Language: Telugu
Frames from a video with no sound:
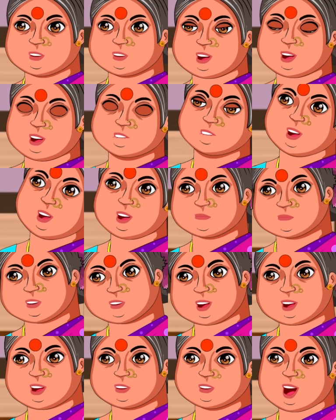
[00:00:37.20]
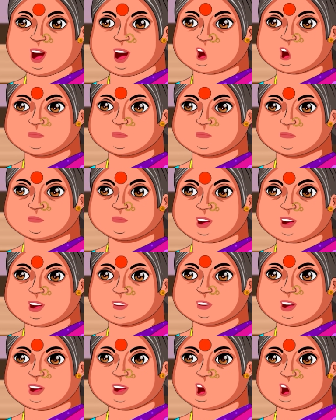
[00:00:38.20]
హోసే కావ్యా
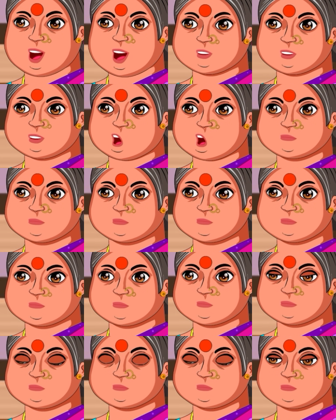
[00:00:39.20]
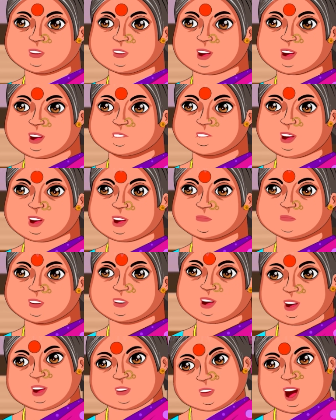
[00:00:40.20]
కావ్యా
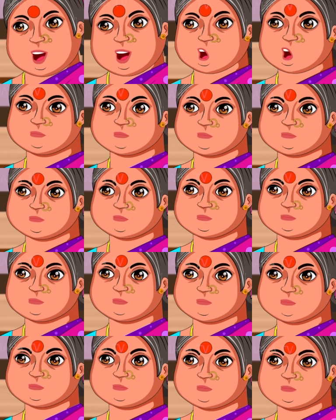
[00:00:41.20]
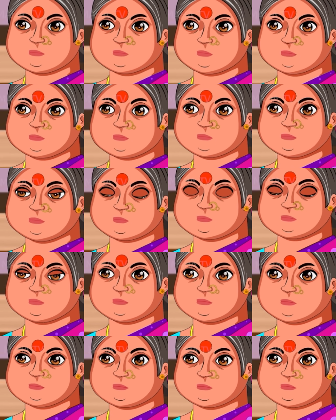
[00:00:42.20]
ఎక్కడికెళ్ళింది ఇది అని
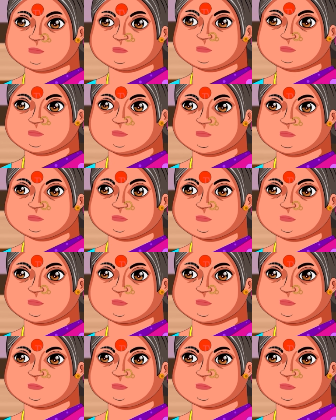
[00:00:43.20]
అనుకుంటూ ఉండగానే